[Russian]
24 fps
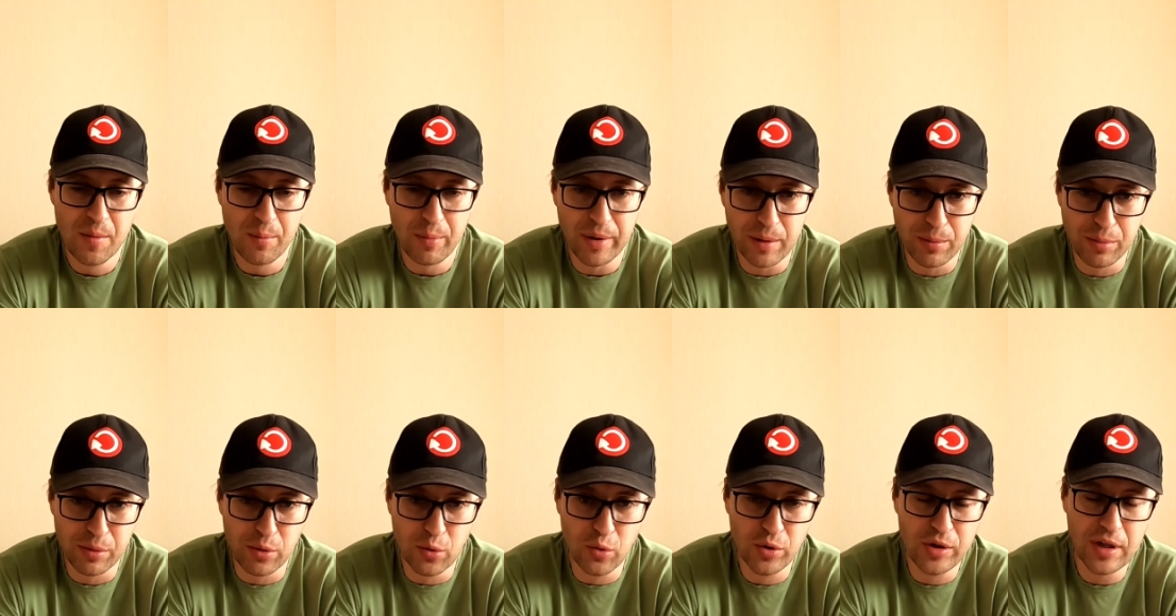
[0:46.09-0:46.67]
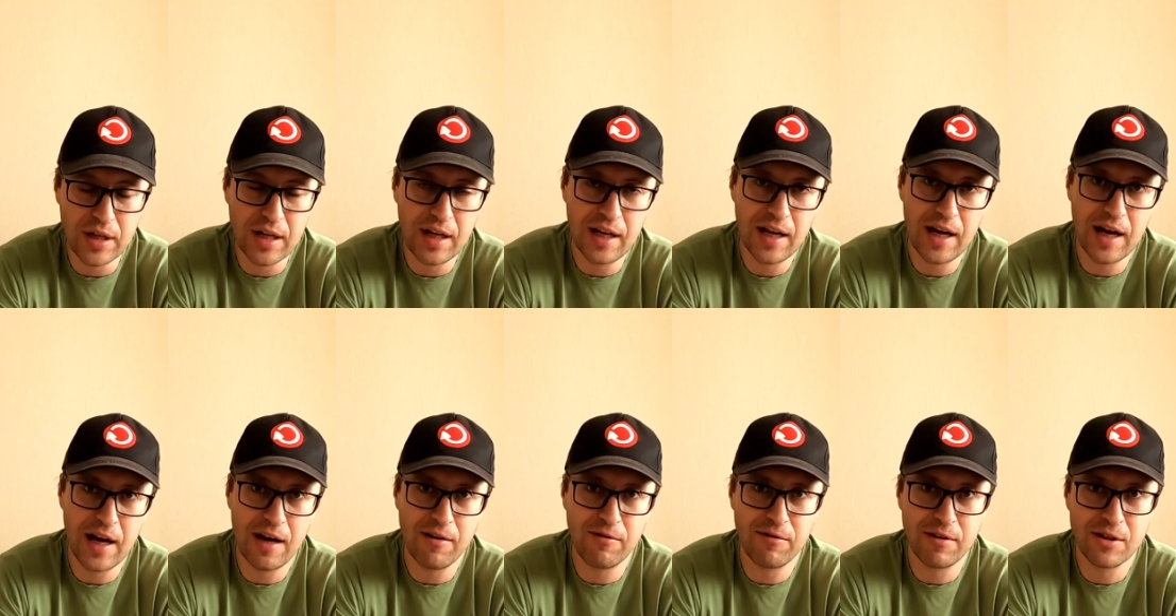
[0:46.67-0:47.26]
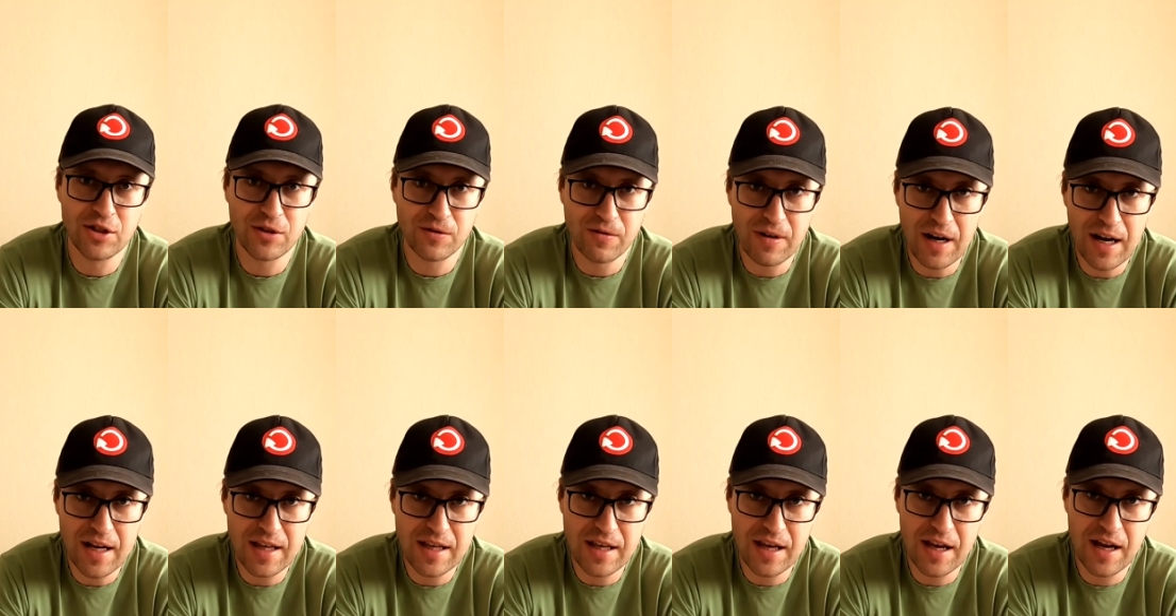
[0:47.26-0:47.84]
приблуды для
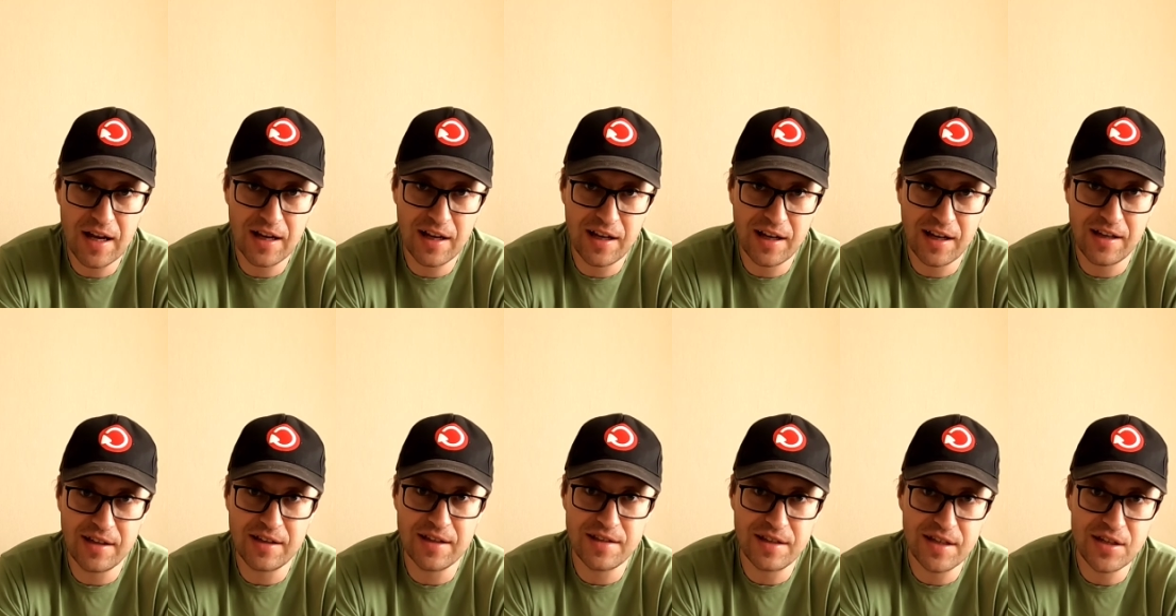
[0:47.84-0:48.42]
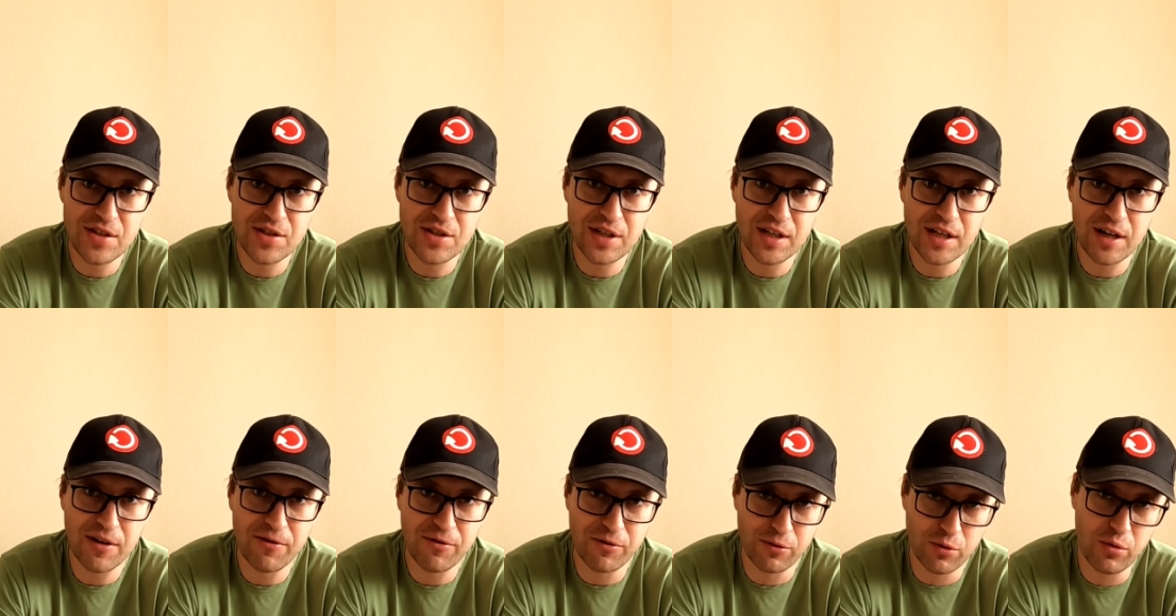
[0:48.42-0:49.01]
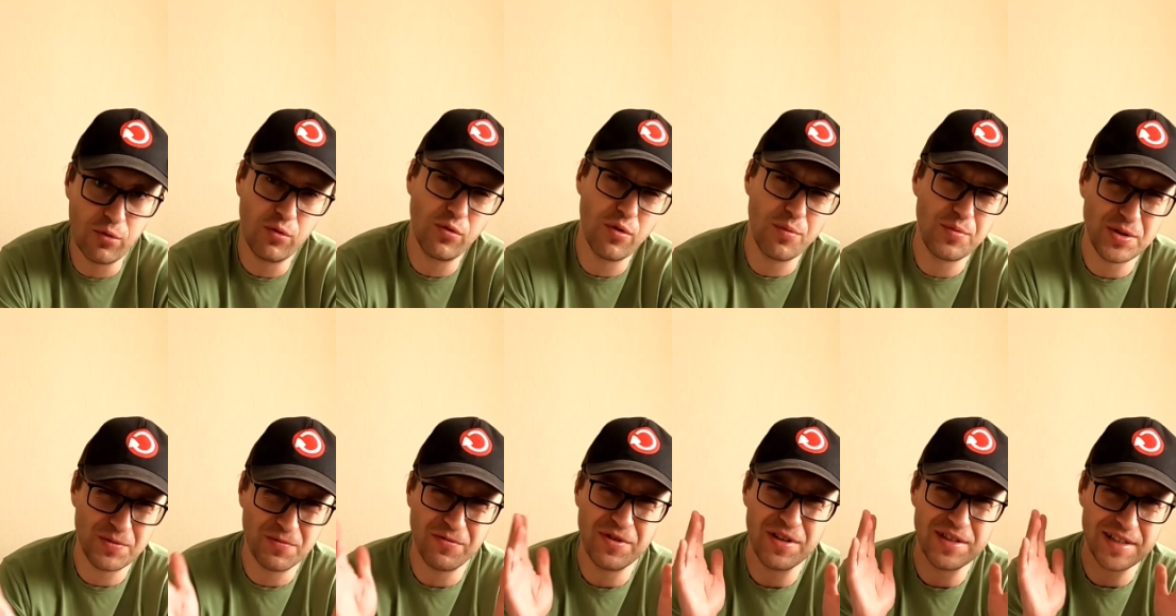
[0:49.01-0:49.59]
выживания, для EDC-шников, ну, в
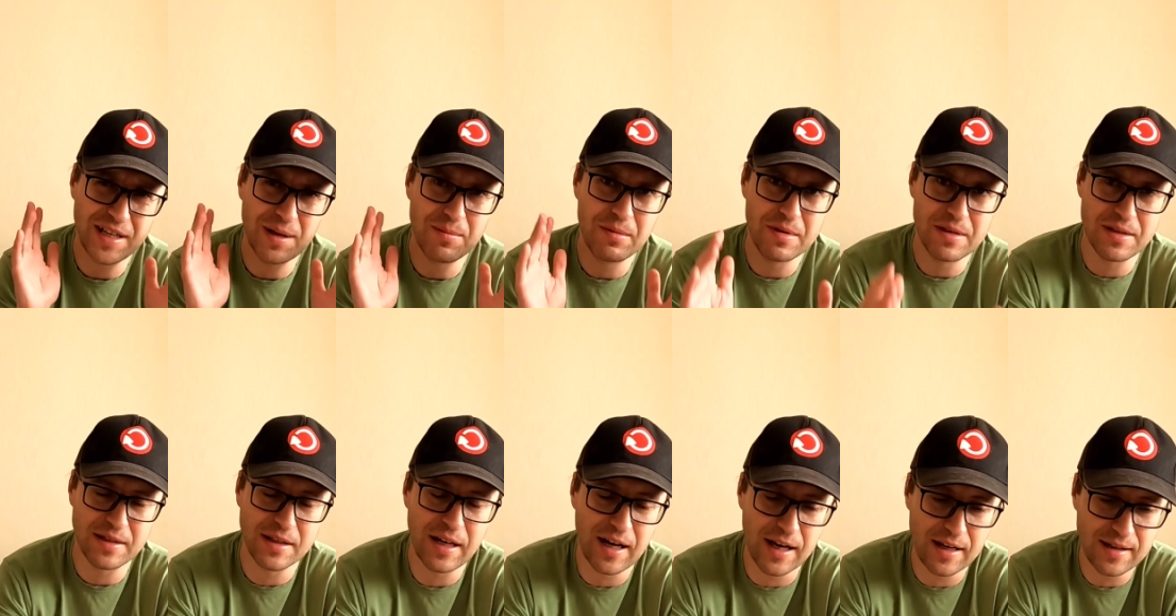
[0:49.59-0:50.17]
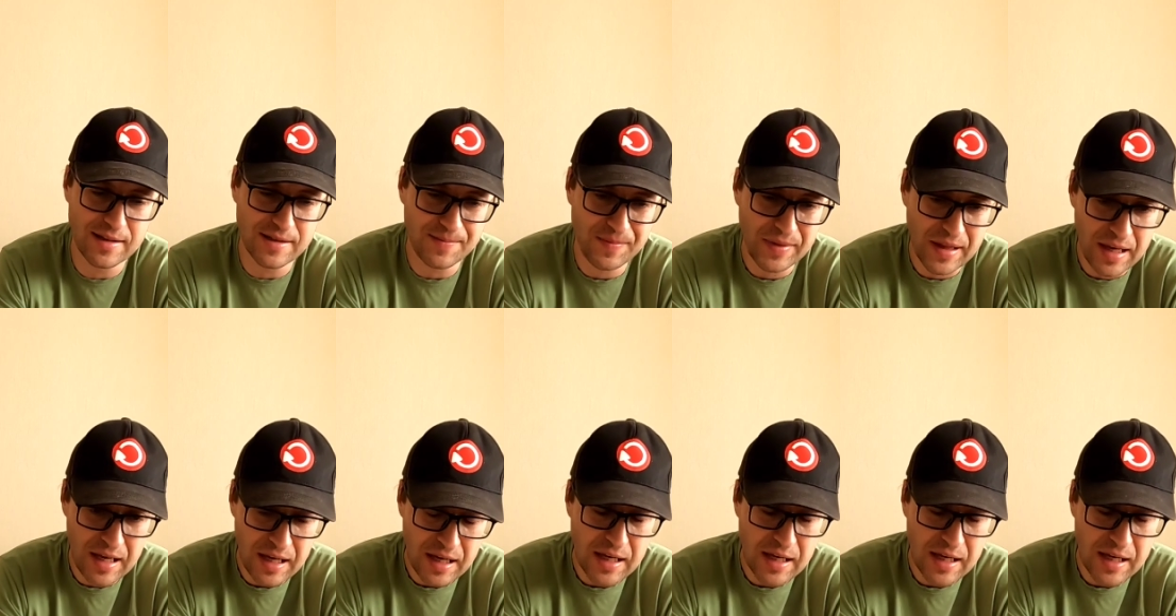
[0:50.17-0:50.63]
общем, вы сами знаете.